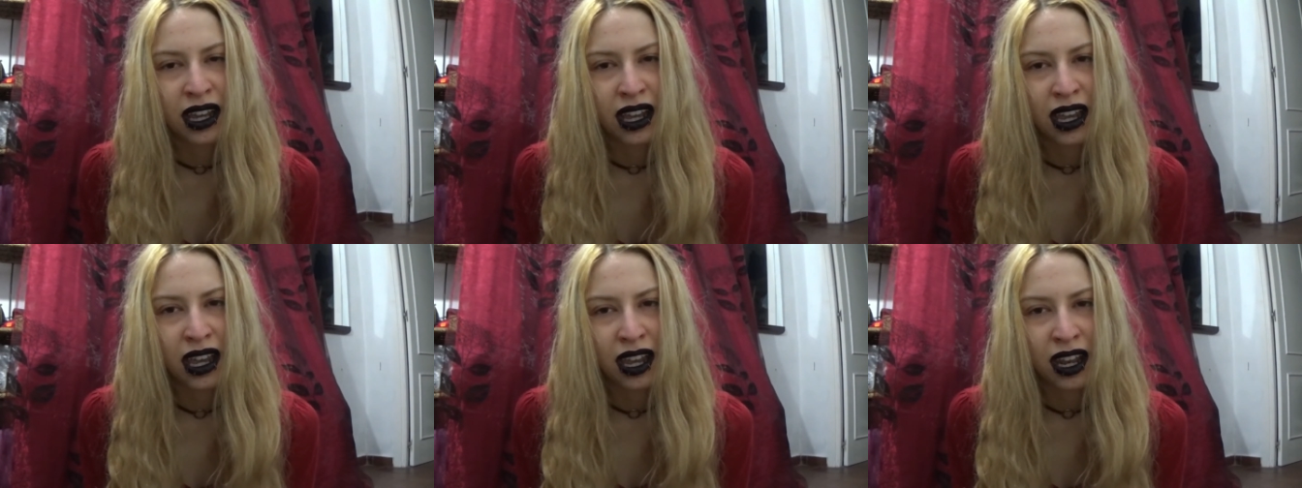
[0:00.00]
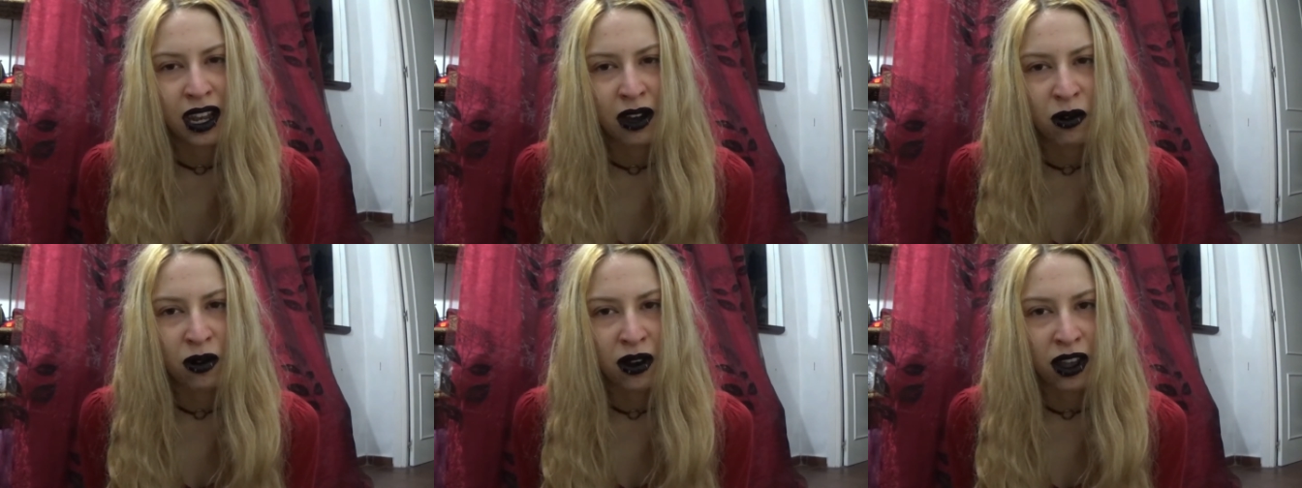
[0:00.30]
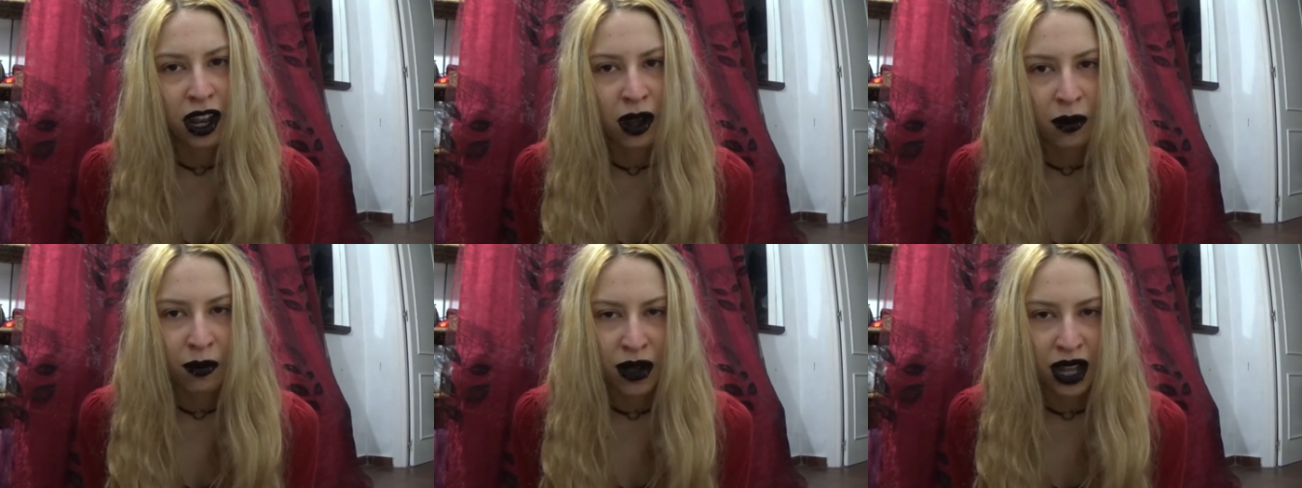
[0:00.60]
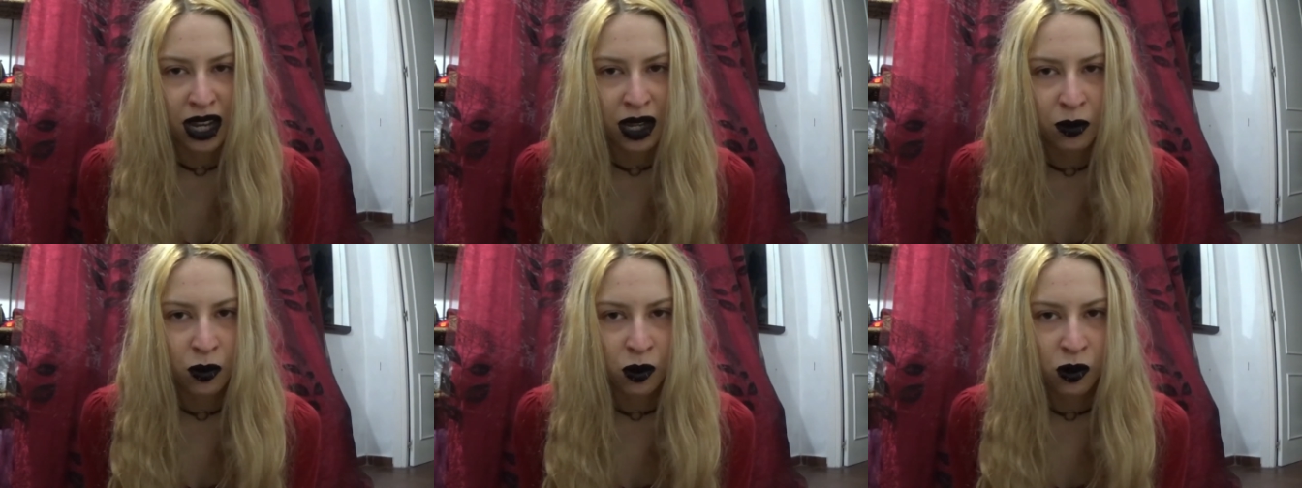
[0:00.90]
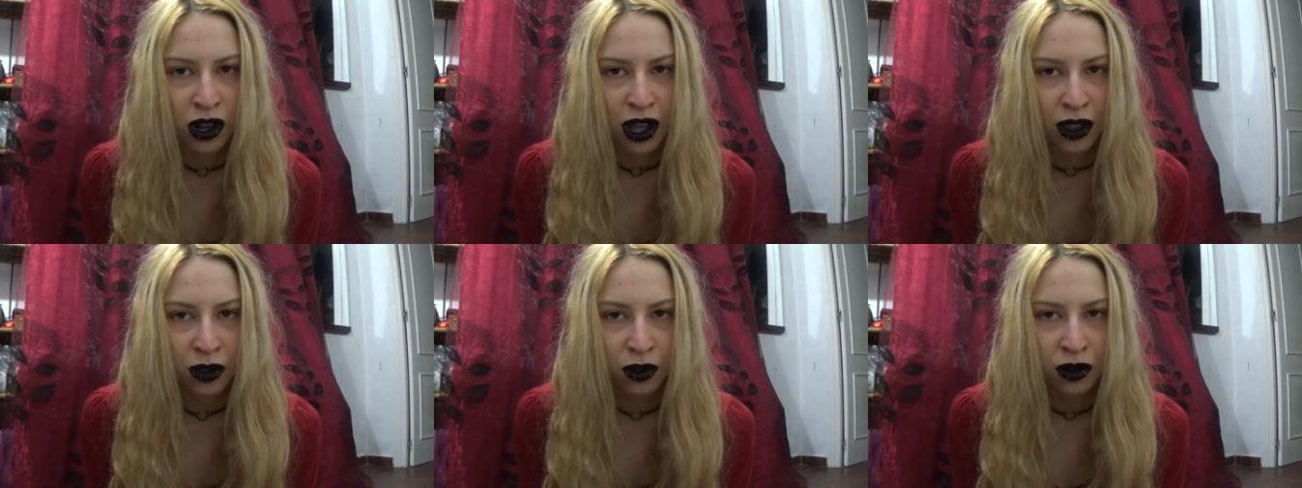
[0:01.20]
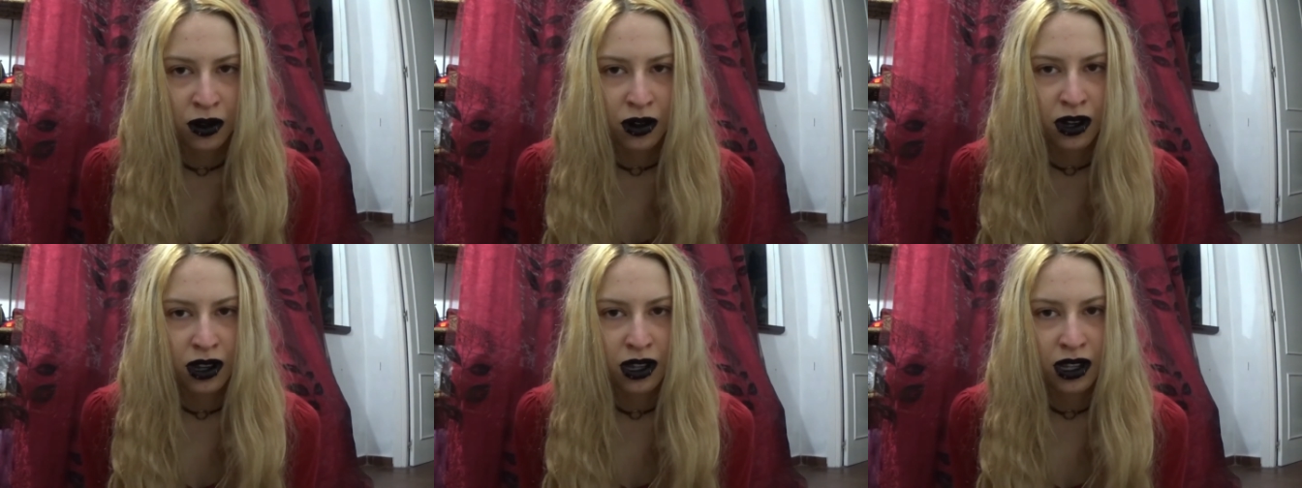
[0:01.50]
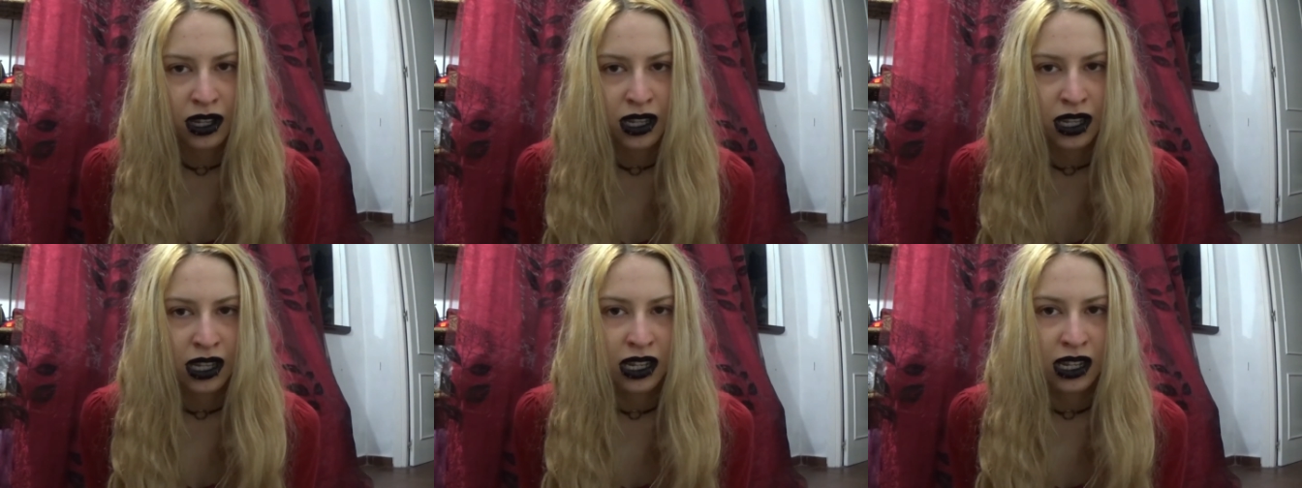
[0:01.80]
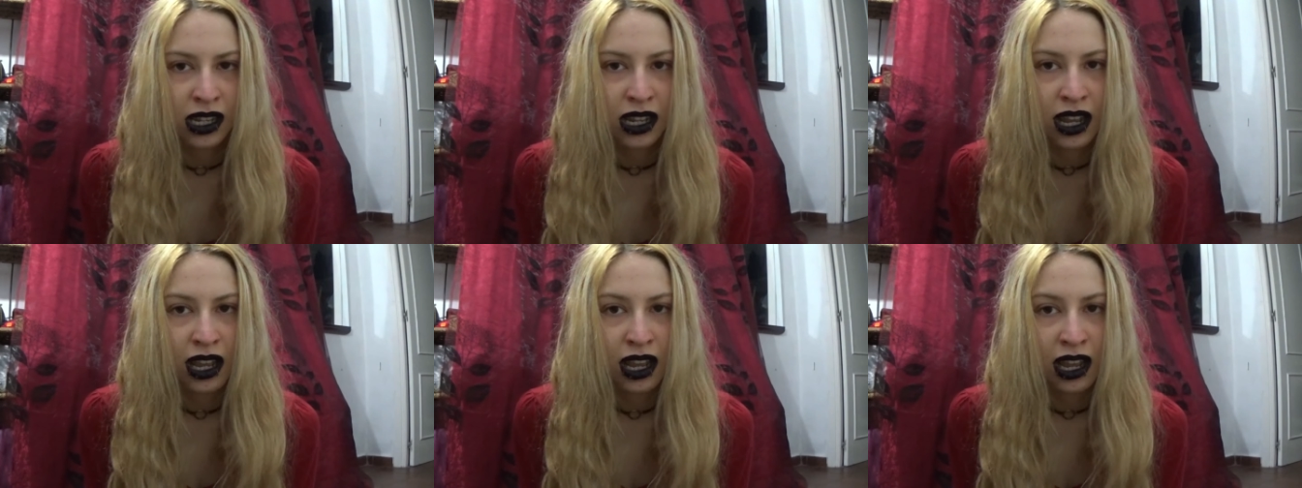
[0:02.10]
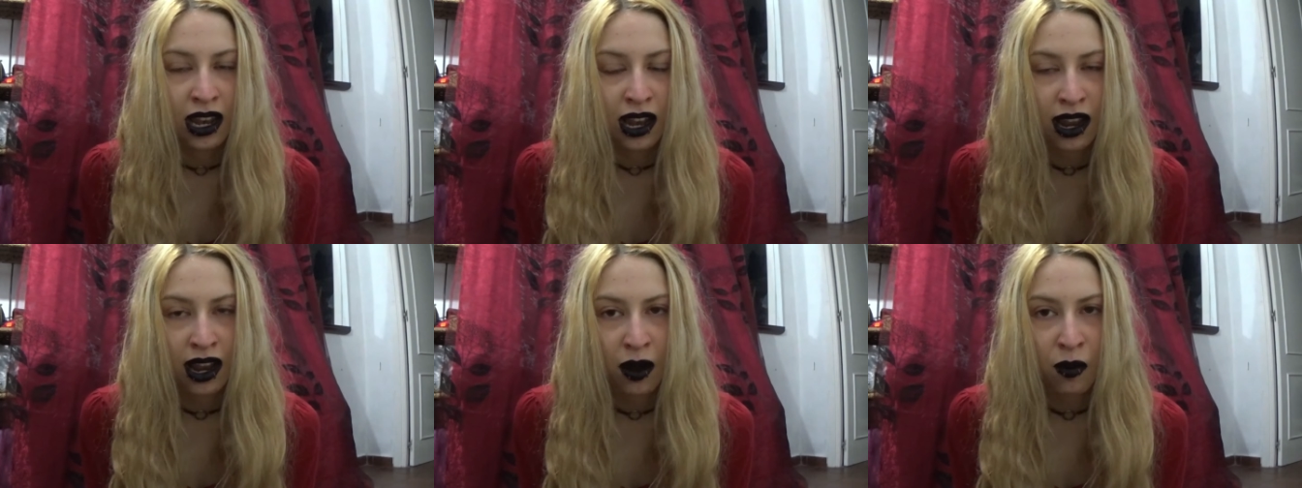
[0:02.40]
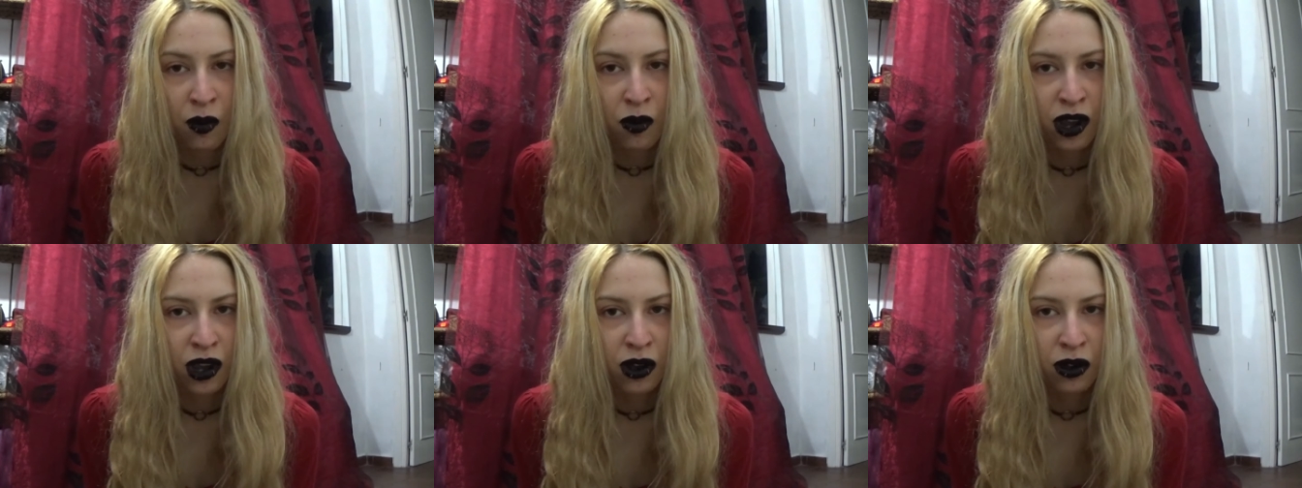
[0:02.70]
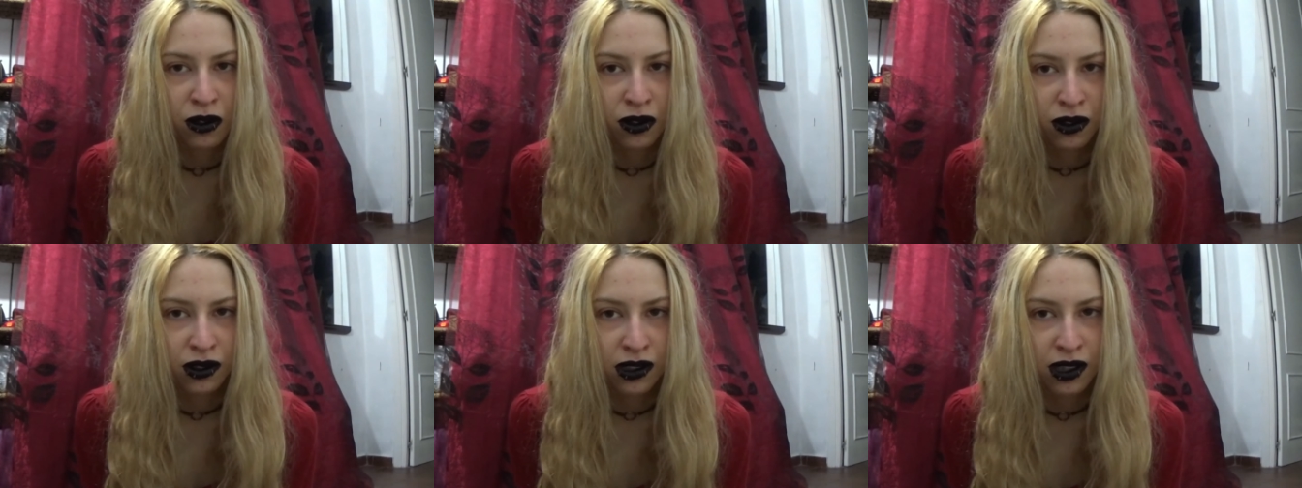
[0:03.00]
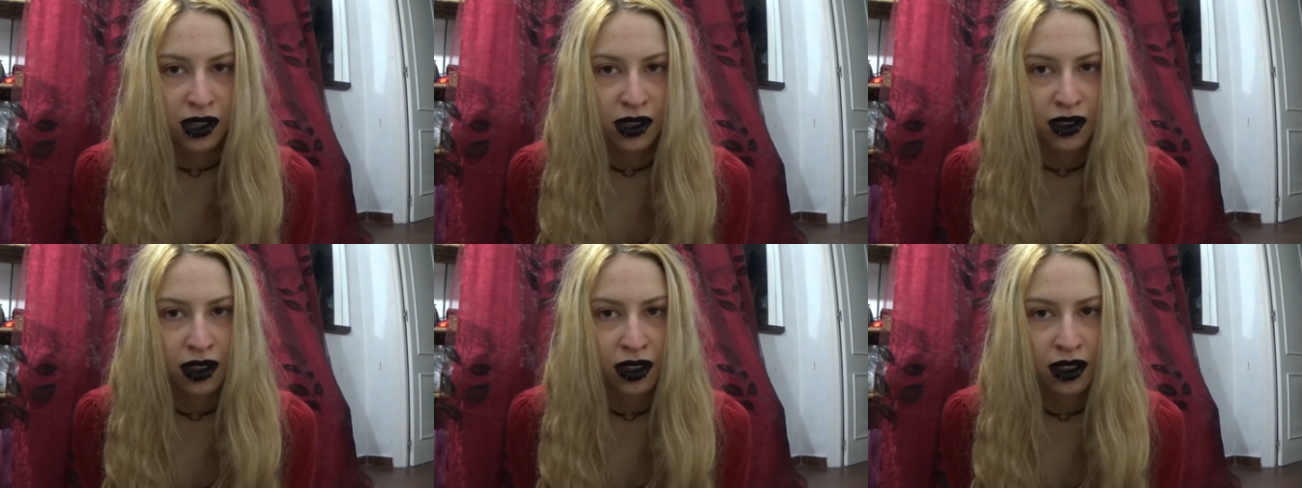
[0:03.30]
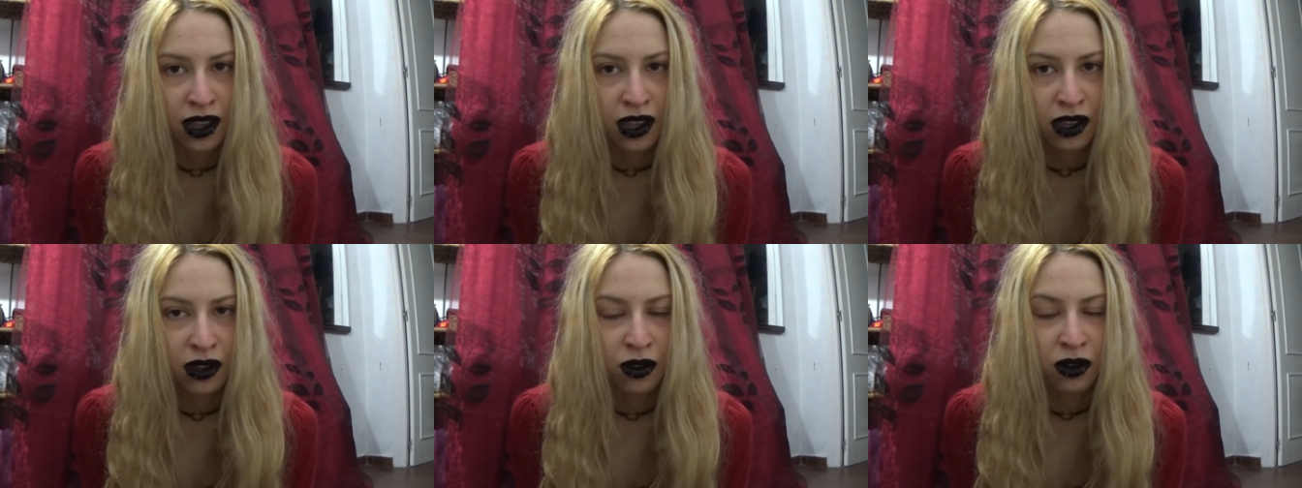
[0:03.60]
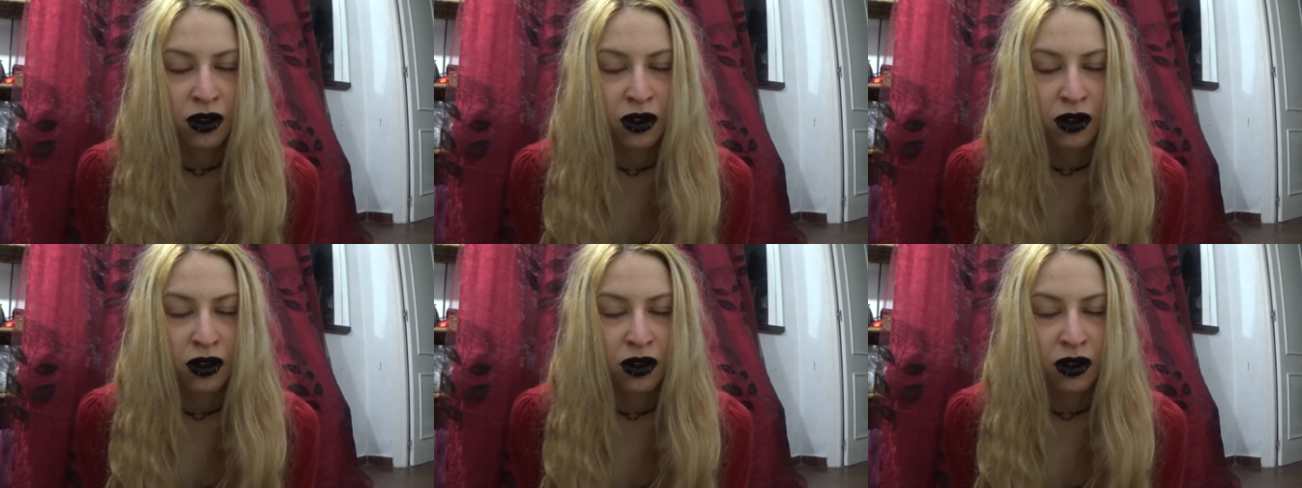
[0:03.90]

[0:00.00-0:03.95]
era un gran manipulador y él era muy consciente de ello.